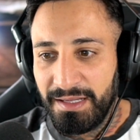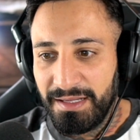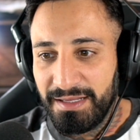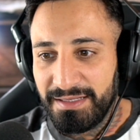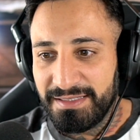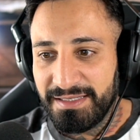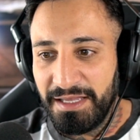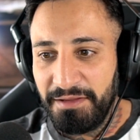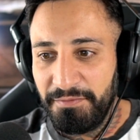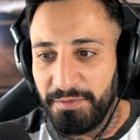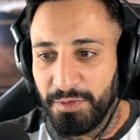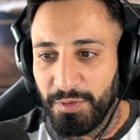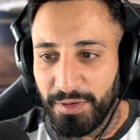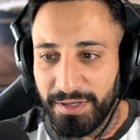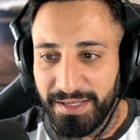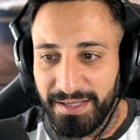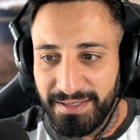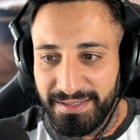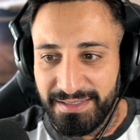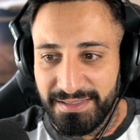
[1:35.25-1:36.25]
Das kennen wir doch
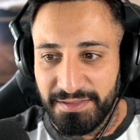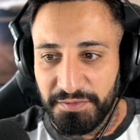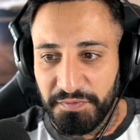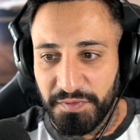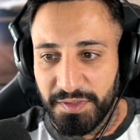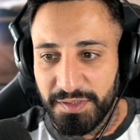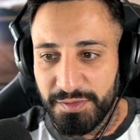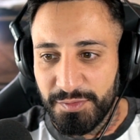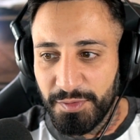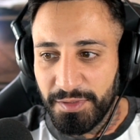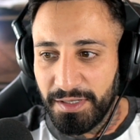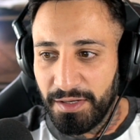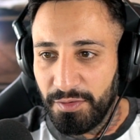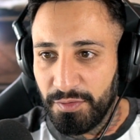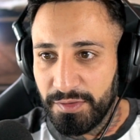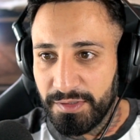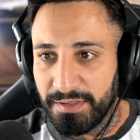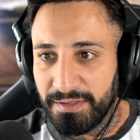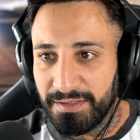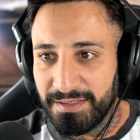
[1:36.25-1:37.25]
hier, diese Frisur da
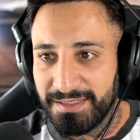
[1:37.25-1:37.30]
unten.